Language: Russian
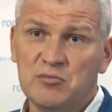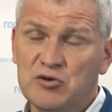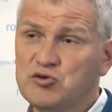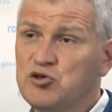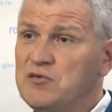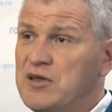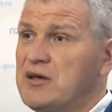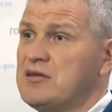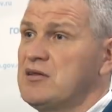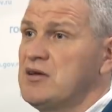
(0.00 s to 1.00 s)

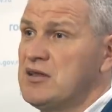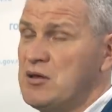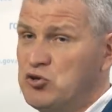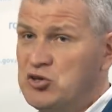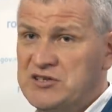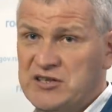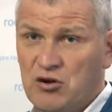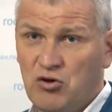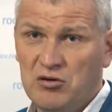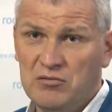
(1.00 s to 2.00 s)
Безусловно, это будут
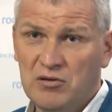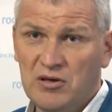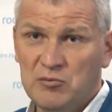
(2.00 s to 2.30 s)
СРО,